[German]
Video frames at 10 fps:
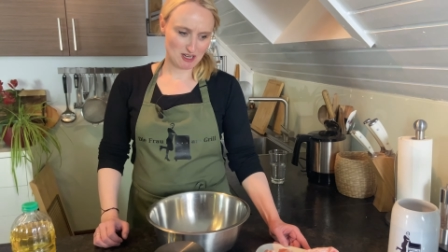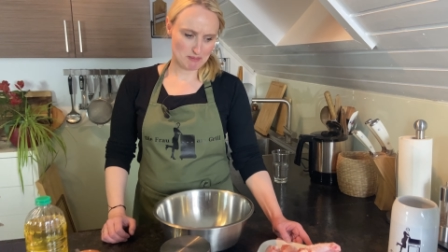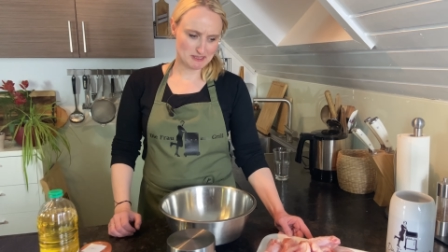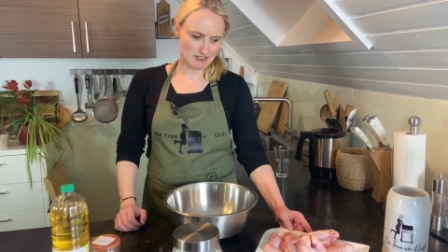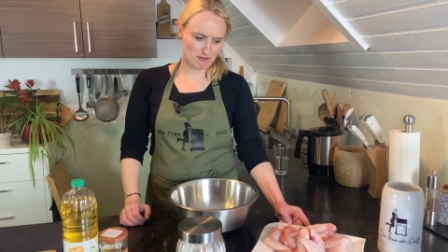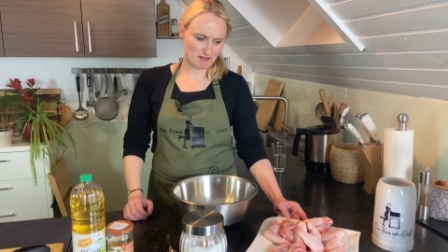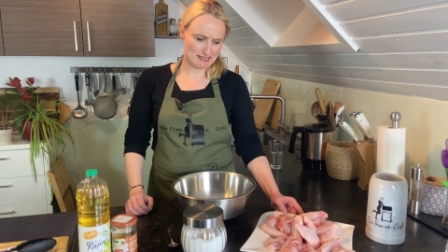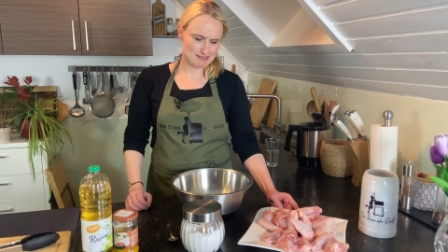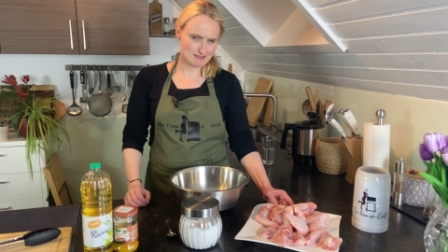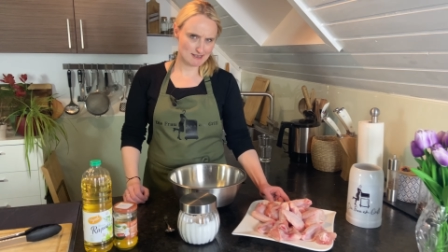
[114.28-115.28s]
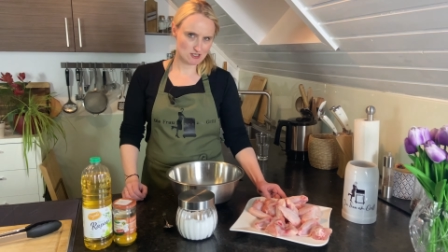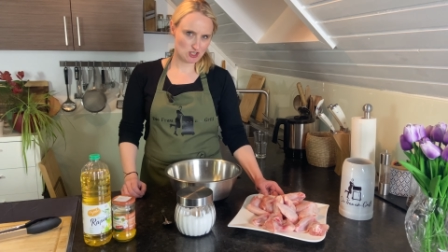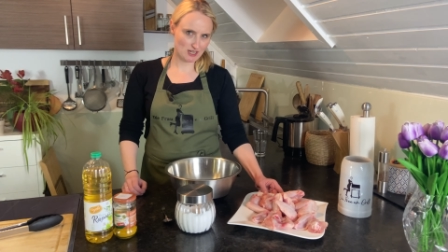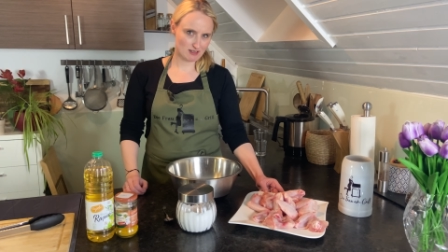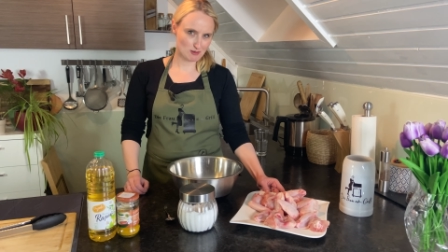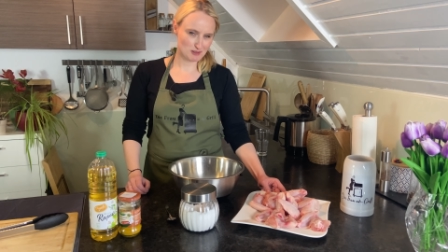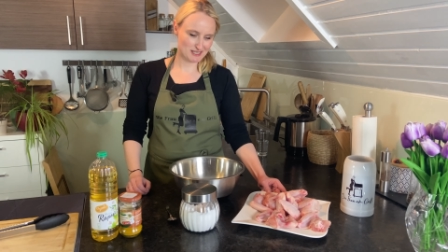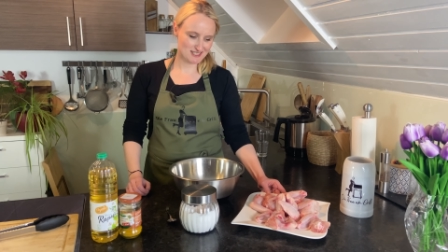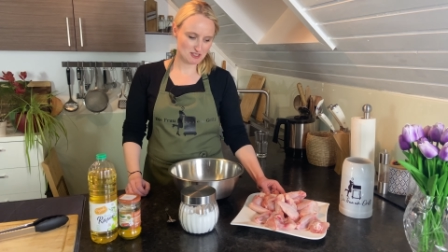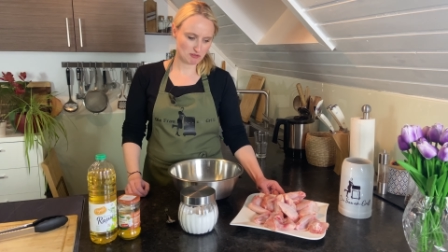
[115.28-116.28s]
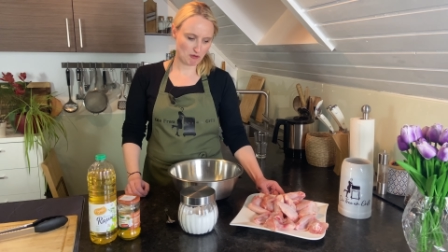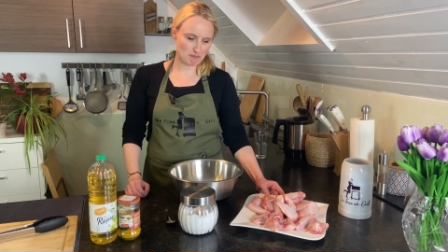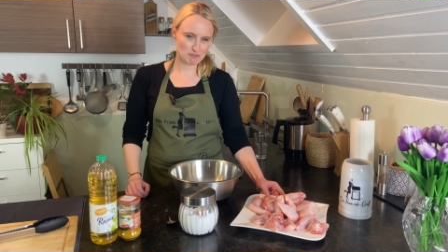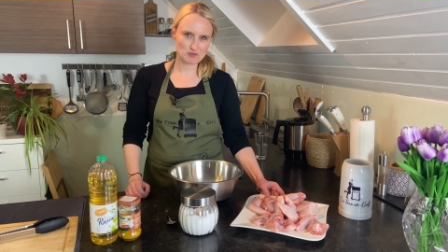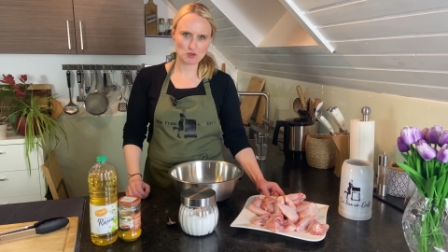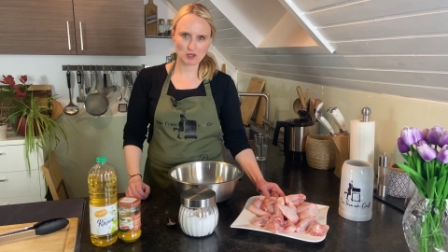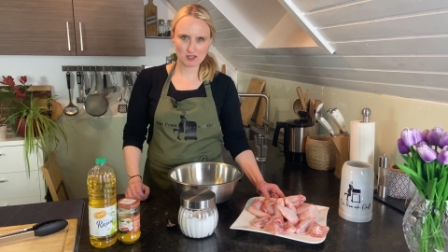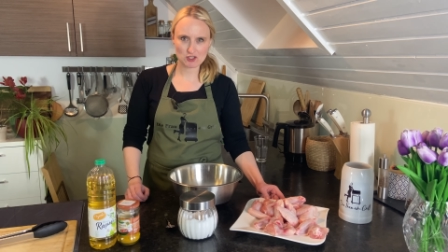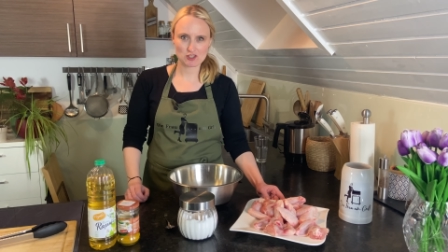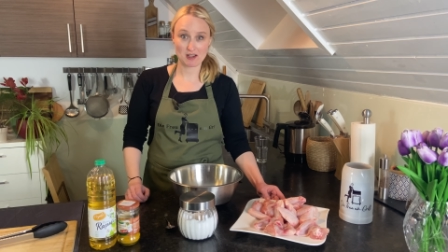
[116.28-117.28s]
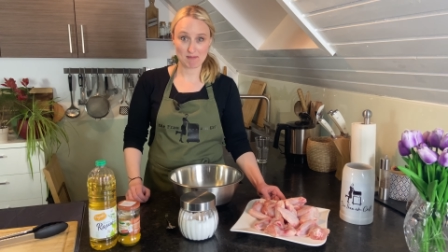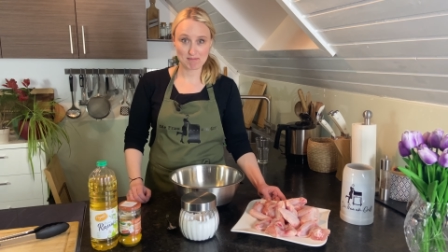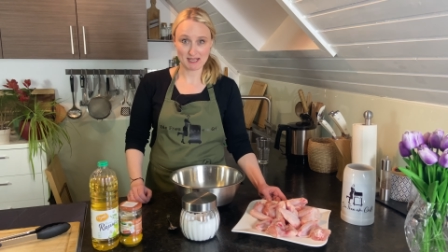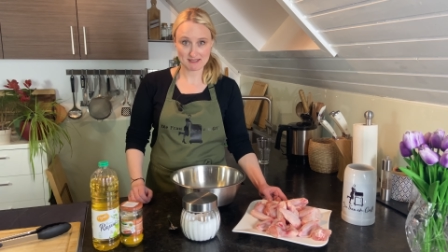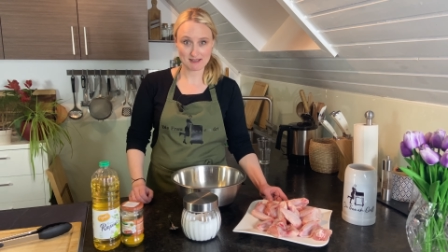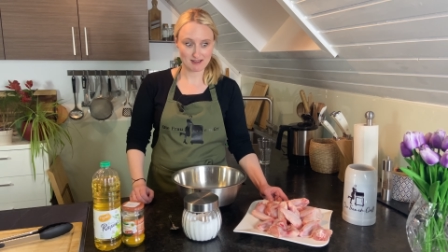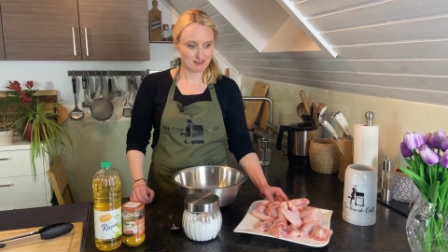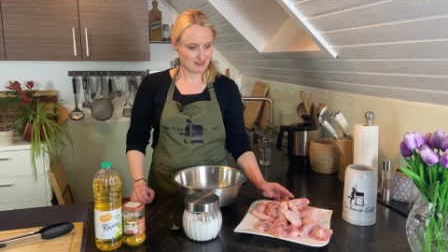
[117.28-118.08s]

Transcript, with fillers: habe hier feinste Chicken Wings vom türkischen Metzger